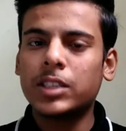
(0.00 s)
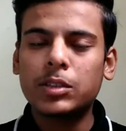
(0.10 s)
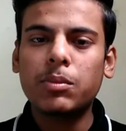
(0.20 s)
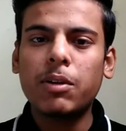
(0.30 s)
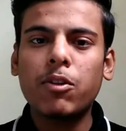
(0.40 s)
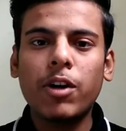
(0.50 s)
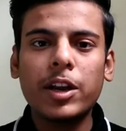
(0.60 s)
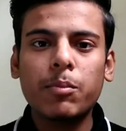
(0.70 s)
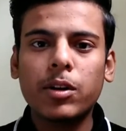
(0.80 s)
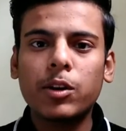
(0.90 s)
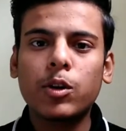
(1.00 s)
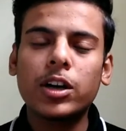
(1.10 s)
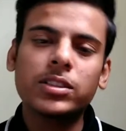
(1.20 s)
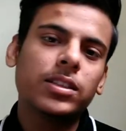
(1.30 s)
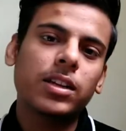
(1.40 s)
जिसमें वो एनिमल को
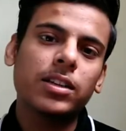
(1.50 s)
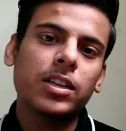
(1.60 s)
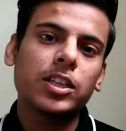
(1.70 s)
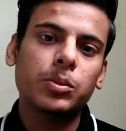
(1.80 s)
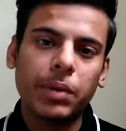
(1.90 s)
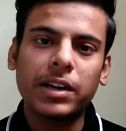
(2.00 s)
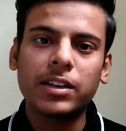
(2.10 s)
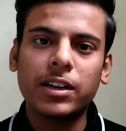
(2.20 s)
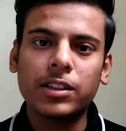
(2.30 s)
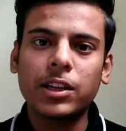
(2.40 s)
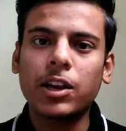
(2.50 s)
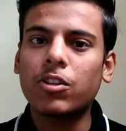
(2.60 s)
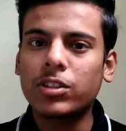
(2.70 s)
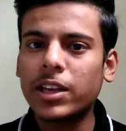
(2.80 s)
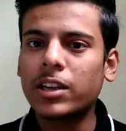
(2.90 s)
अच्छी तरह से इंस्पेक्ट करते हैं
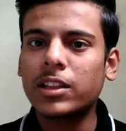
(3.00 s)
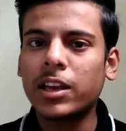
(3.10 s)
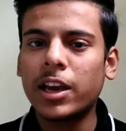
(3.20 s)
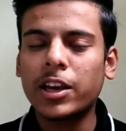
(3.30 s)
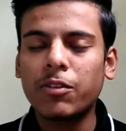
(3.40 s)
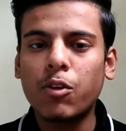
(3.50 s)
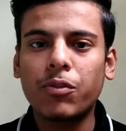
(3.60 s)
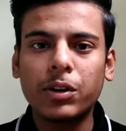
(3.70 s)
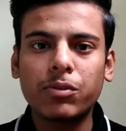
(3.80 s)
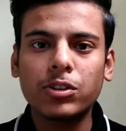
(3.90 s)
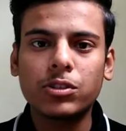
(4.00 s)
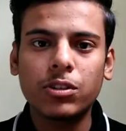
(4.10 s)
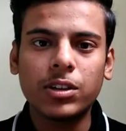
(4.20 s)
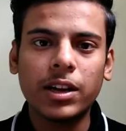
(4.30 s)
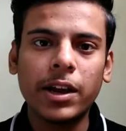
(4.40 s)
और देखते हैं कि वो फिट फॉर
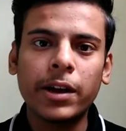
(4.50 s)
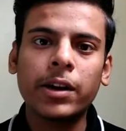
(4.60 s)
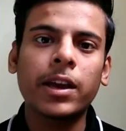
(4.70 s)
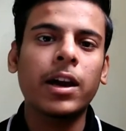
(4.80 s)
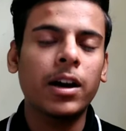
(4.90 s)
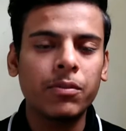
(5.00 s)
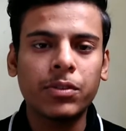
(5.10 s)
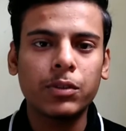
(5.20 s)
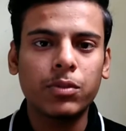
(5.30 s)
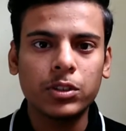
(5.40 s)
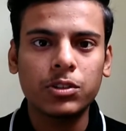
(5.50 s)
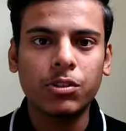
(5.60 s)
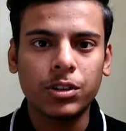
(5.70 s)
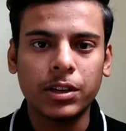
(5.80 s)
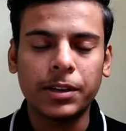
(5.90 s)
स्लोटर है कि अनफिट फॉर
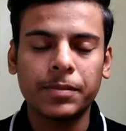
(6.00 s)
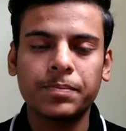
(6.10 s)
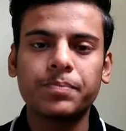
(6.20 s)
स्लोटर है